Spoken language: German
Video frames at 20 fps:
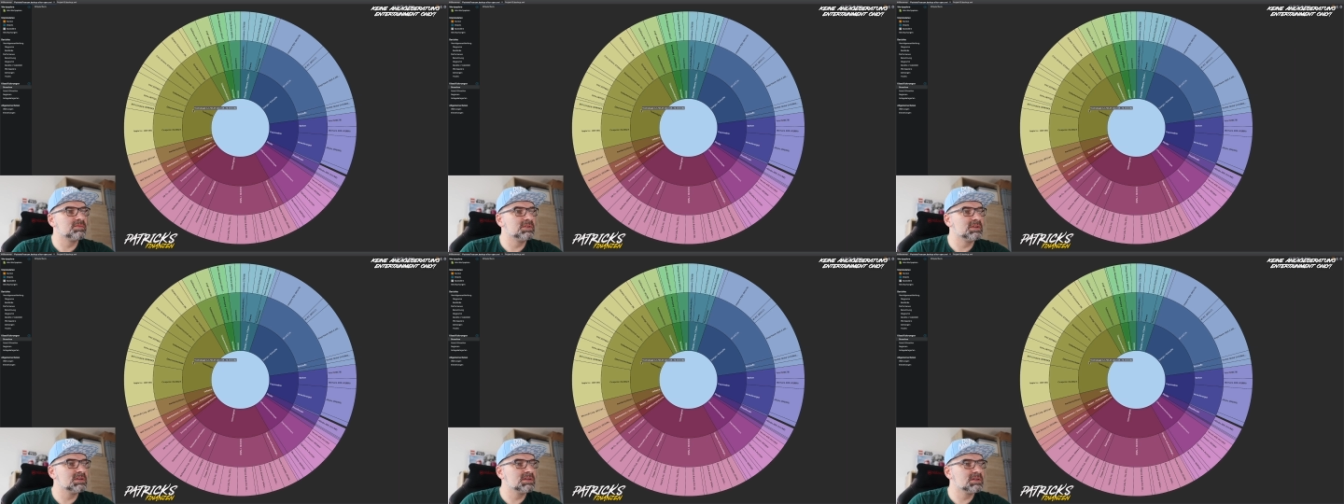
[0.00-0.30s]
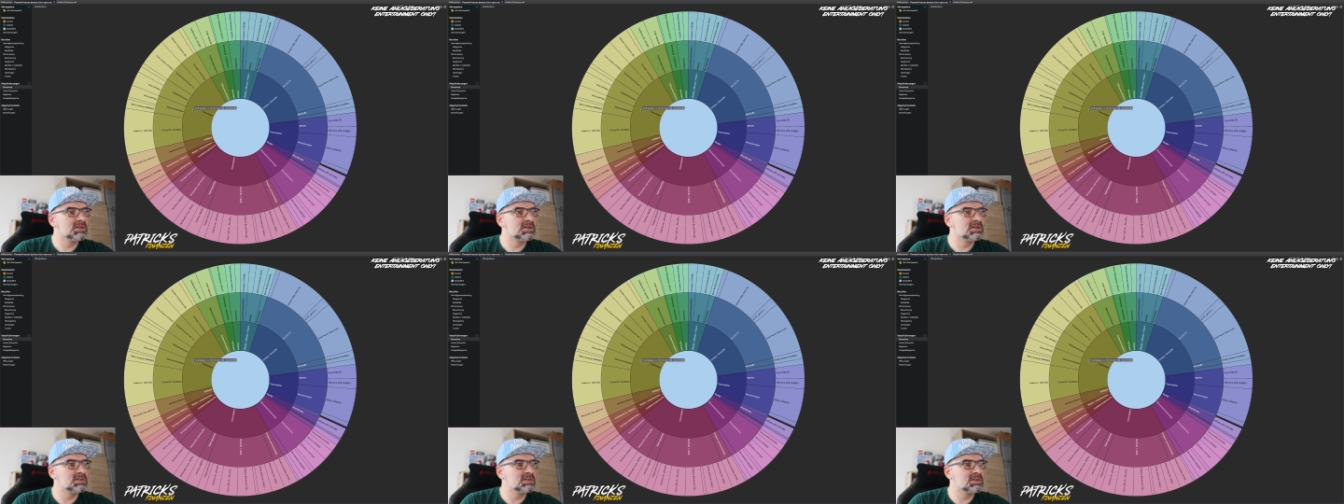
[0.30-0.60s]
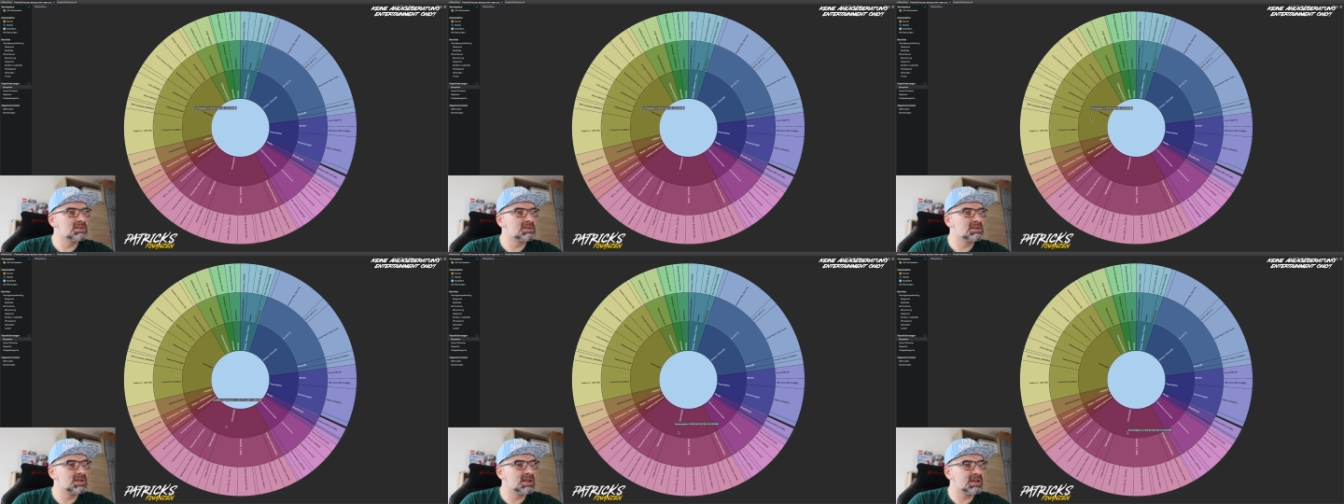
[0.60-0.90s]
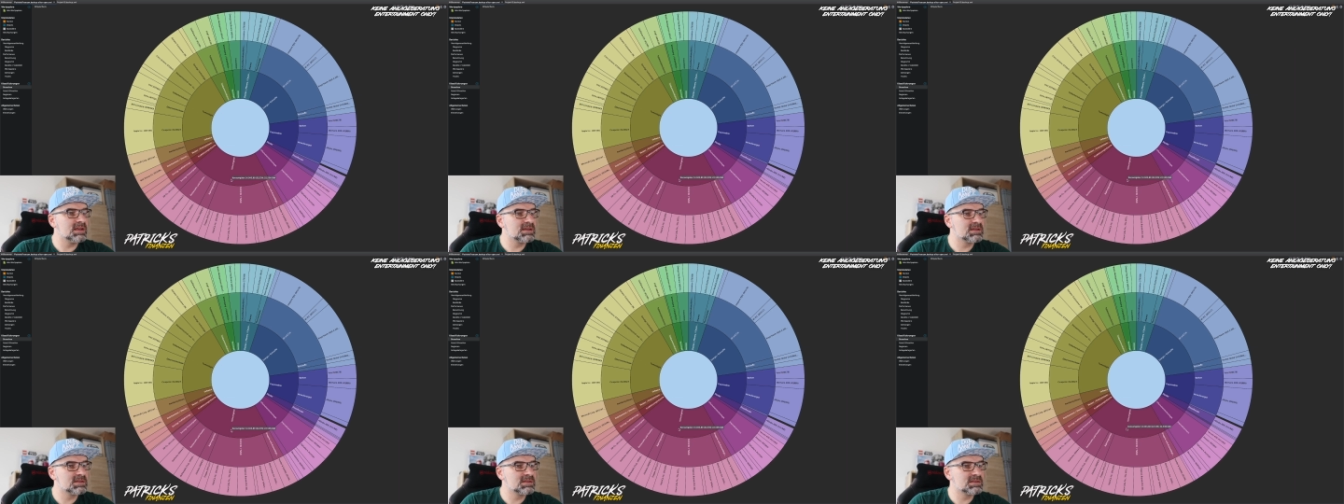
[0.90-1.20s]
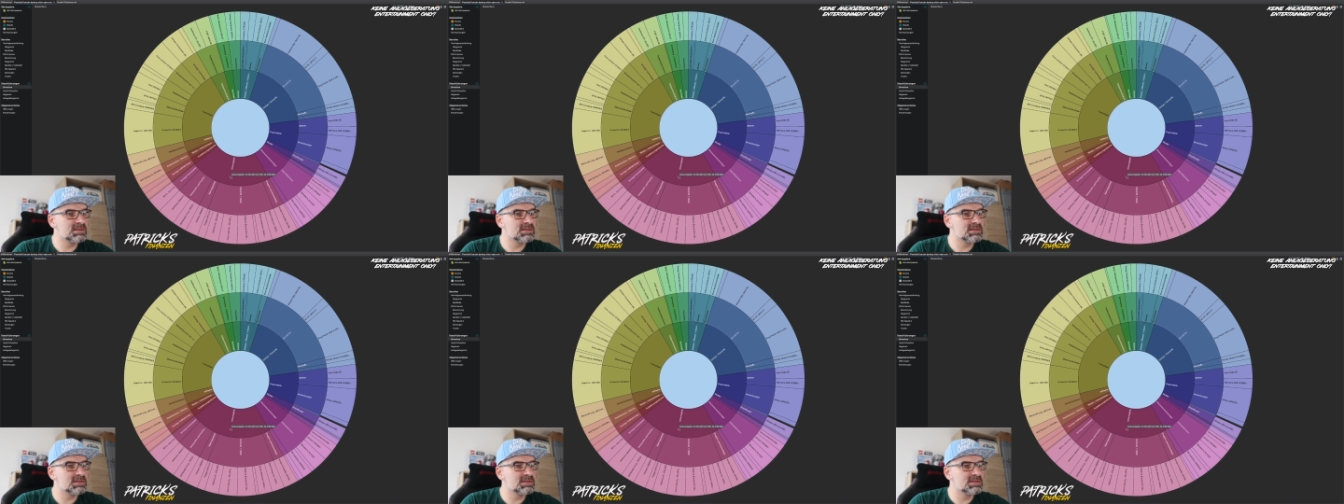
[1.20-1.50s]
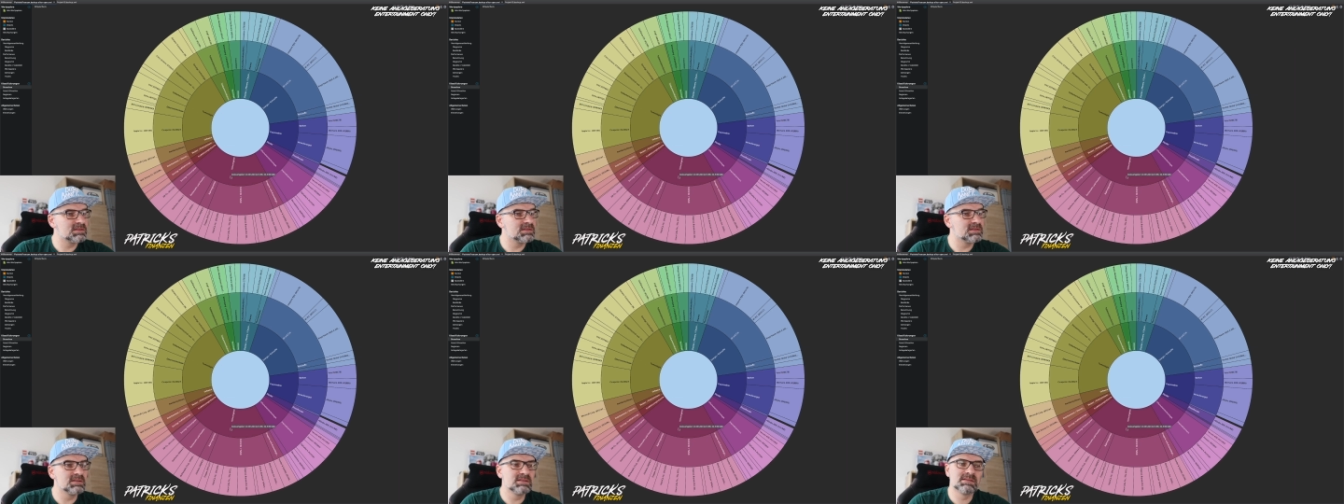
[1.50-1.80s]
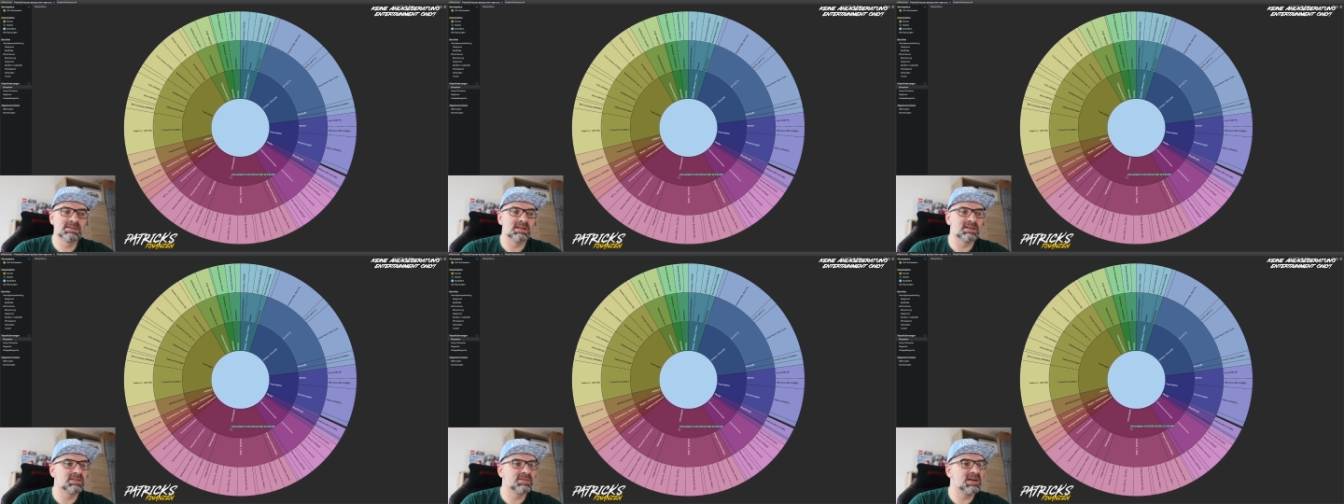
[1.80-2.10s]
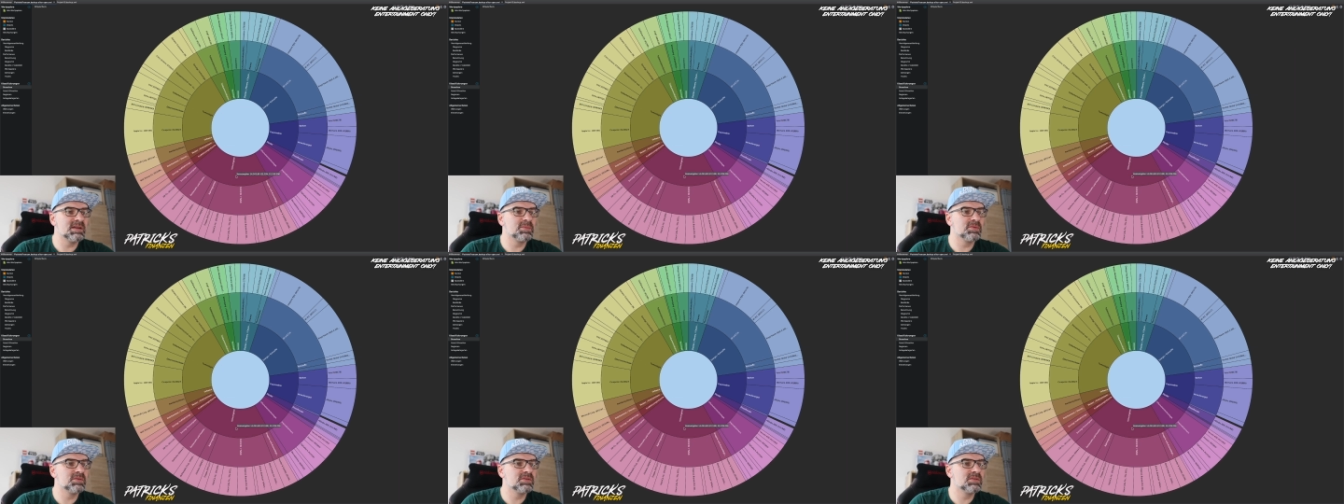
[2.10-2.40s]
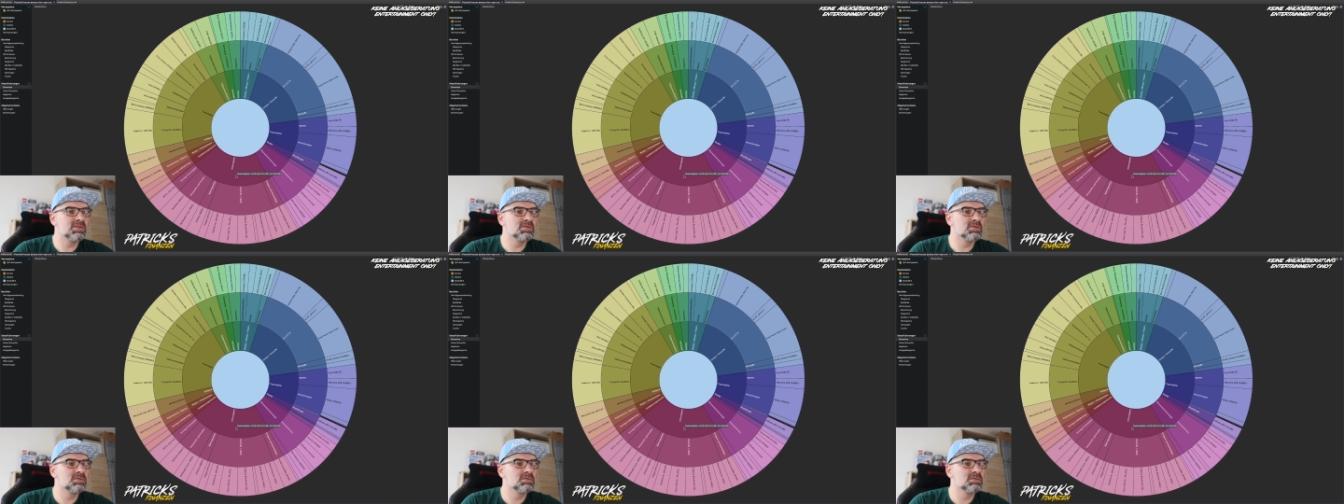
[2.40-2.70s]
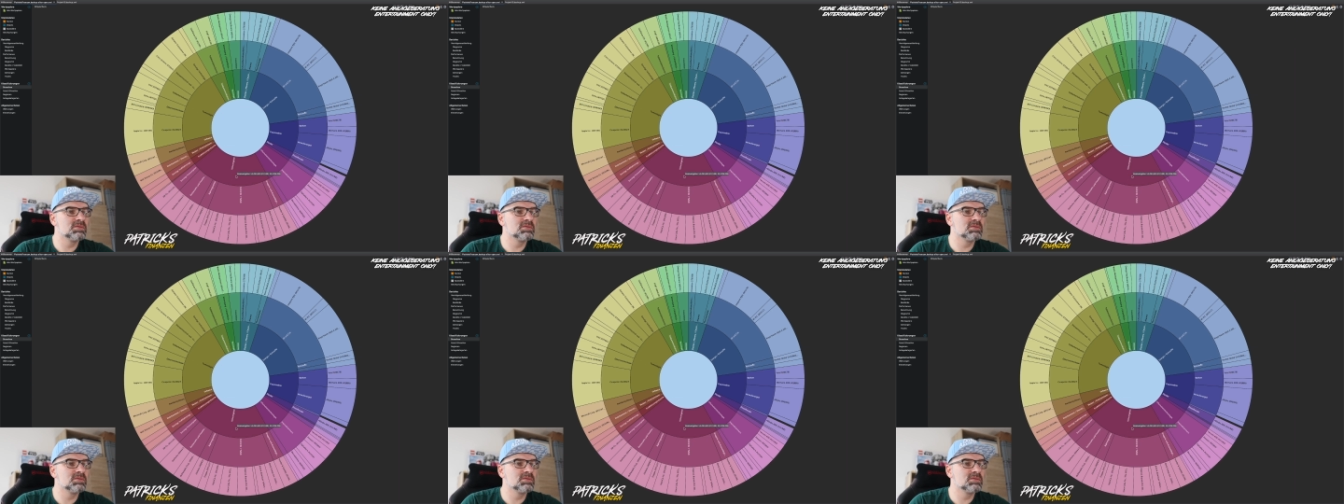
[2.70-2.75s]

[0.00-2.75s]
wir Tech äh, ist an zweiter Position,